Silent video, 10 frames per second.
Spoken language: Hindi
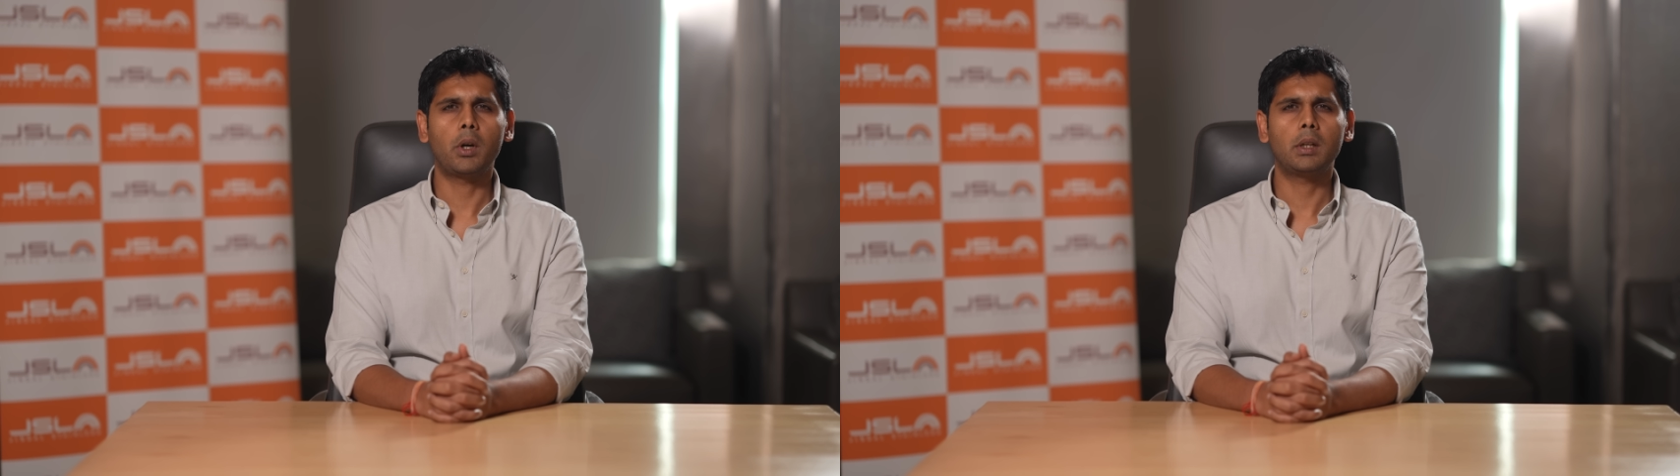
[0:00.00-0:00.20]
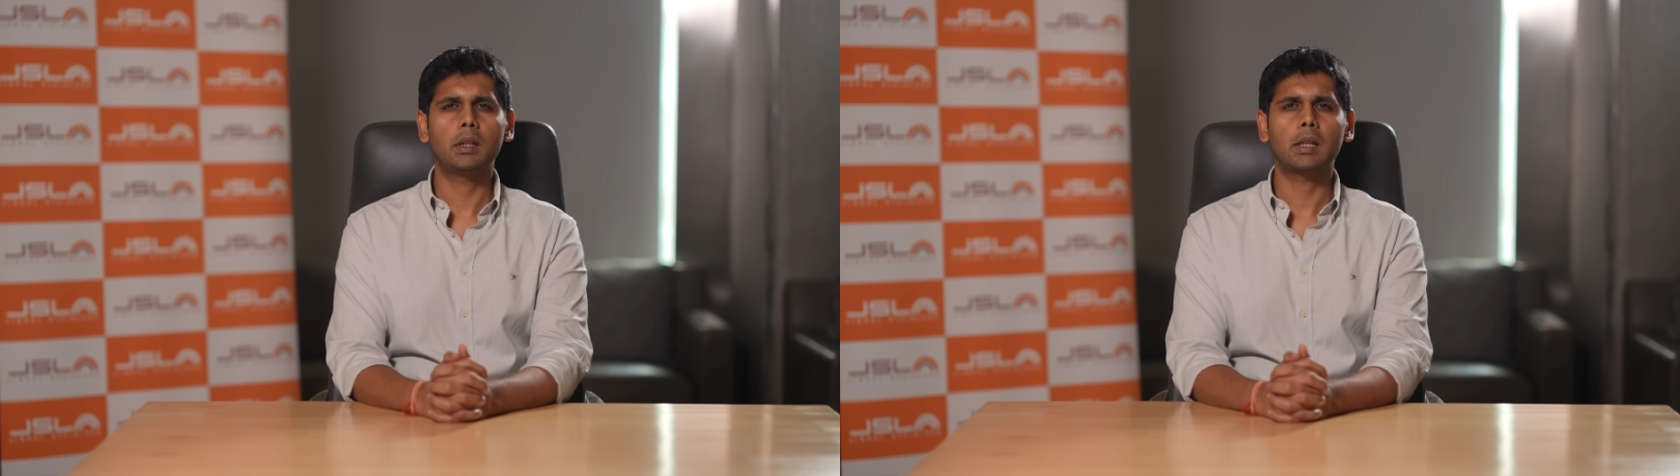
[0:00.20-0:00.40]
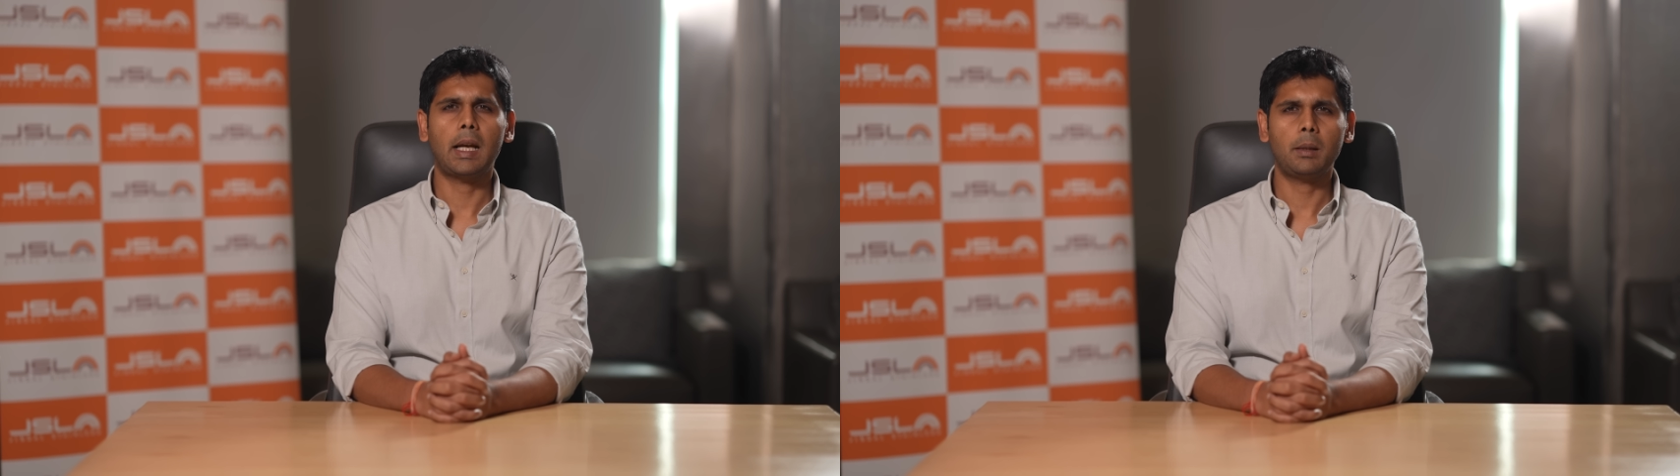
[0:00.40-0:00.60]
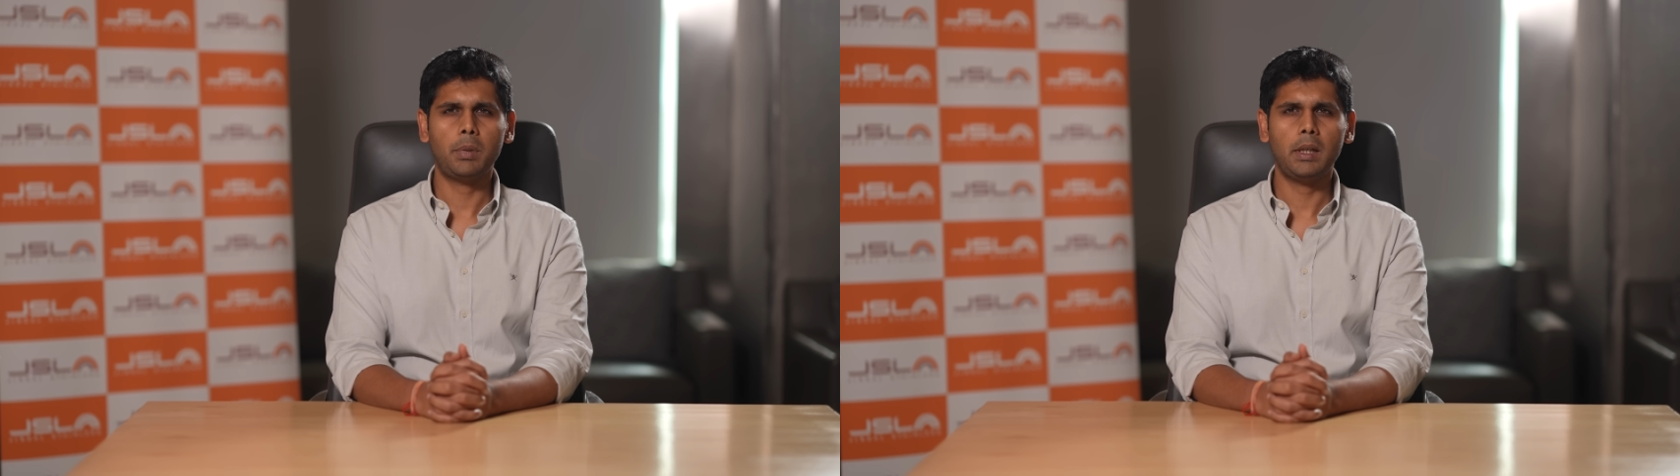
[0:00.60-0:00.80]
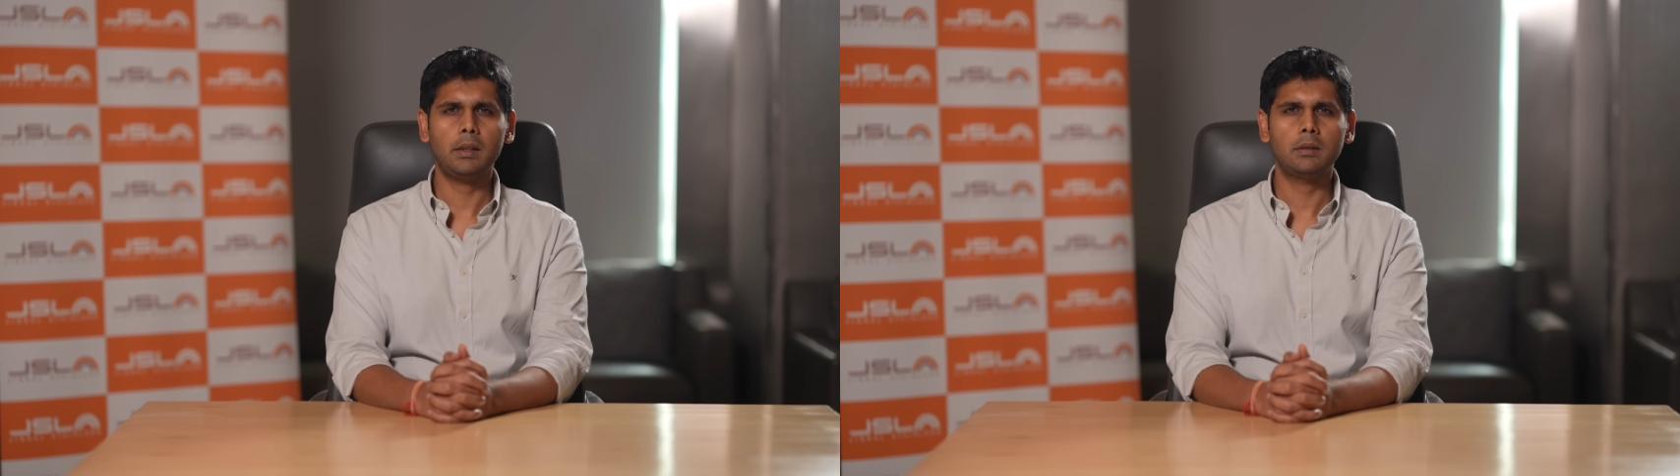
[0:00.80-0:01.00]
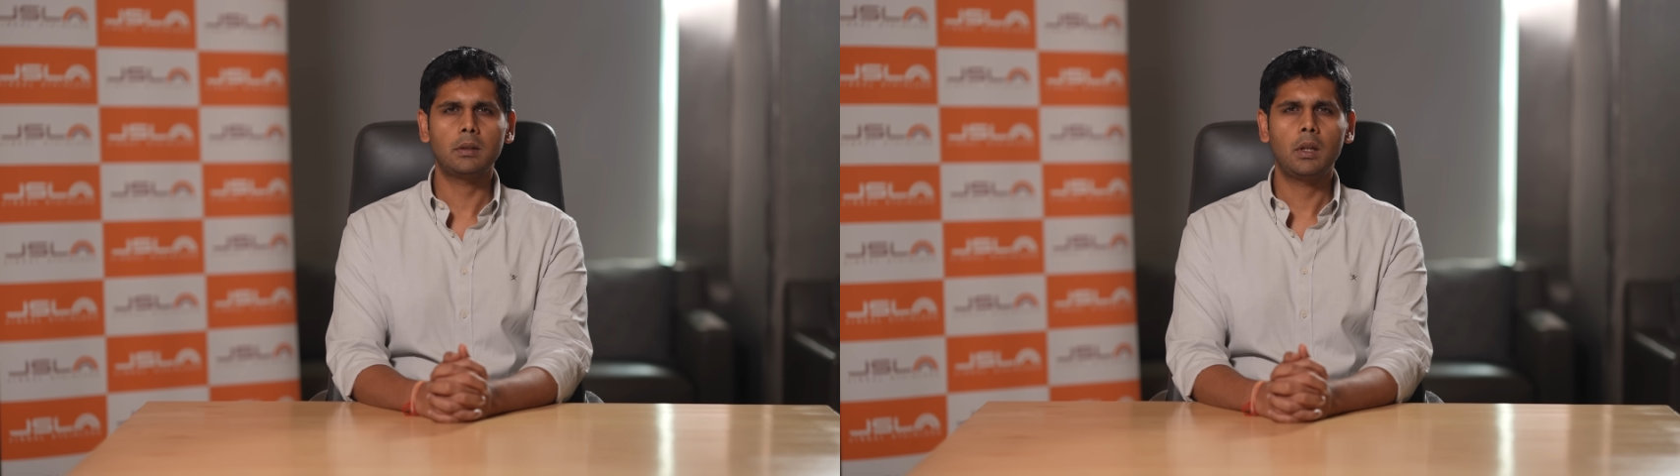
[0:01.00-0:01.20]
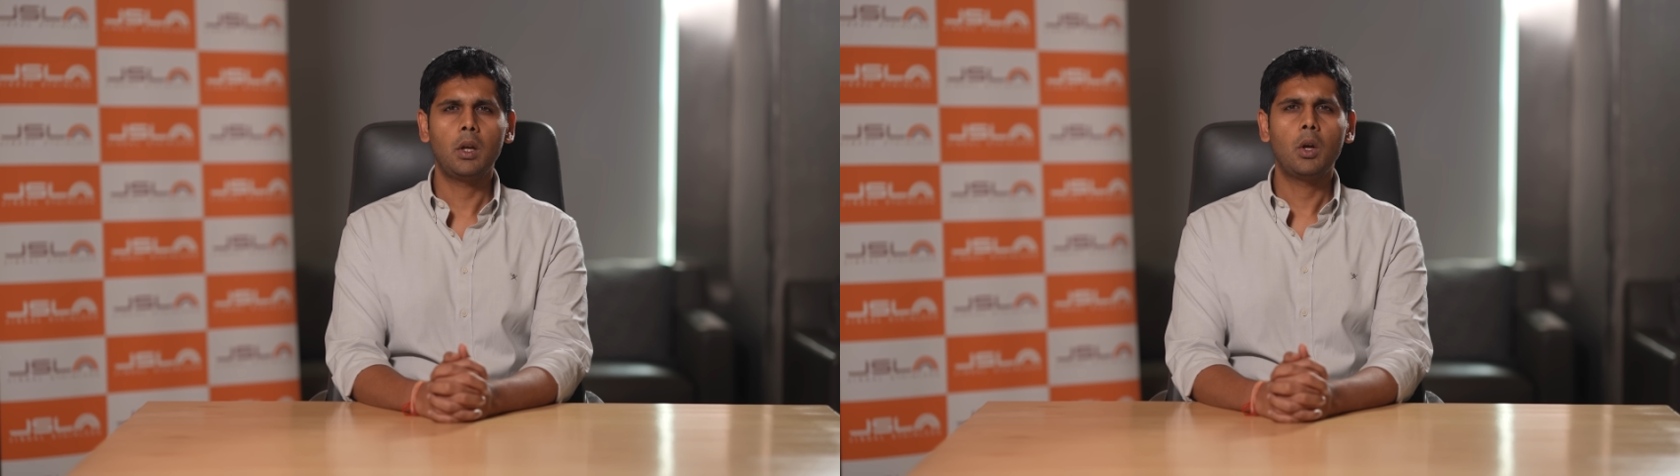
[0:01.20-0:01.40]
बॉन्डेड क्लैट प्लेट्स